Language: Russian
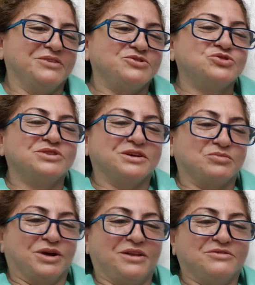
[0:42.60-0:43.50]
Все
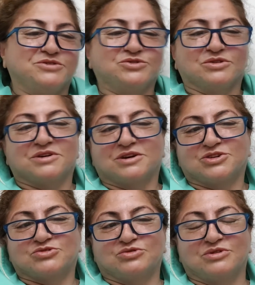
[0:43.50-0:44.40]
нормально, все
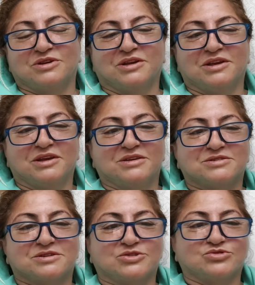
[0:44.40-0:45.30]
хорошо.
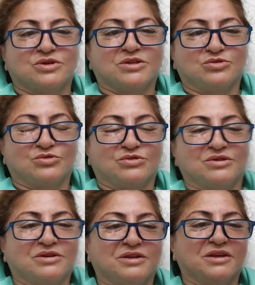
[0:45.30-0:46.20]
Скажу одно.
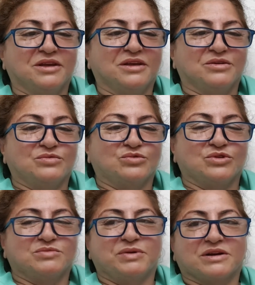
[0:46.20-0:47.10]

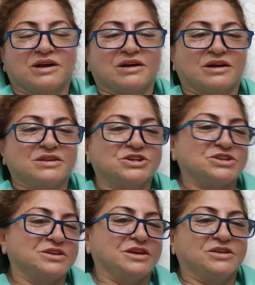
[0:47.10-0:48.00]
Вот, пока,
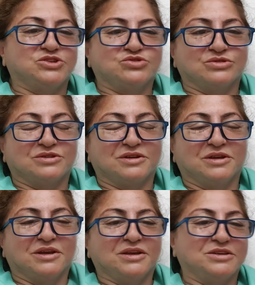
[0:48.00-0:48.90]
конечно, я ничего
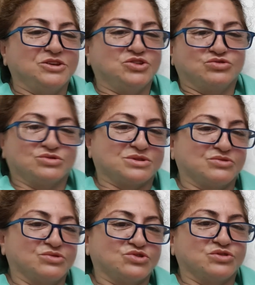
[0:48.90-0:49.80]
не
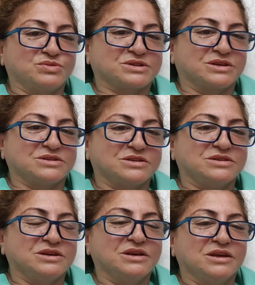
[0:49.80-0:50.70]
чувствую, чтобы
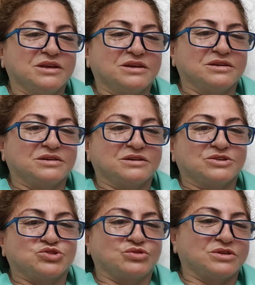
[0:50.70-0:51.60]
сказать, э,
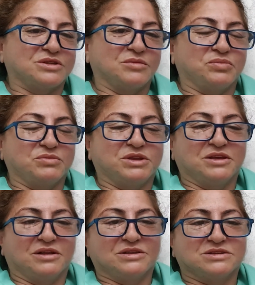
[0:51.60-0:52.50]
что-то там
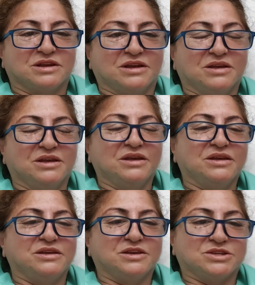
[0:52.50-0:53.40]
поменялось, да.
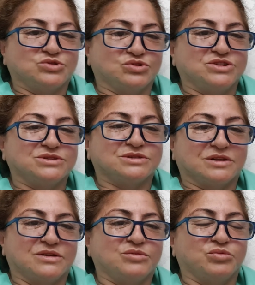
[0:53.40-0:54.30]
Есть очень
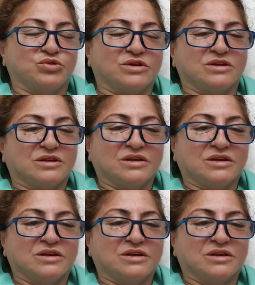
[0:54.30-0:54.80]
сильные боли.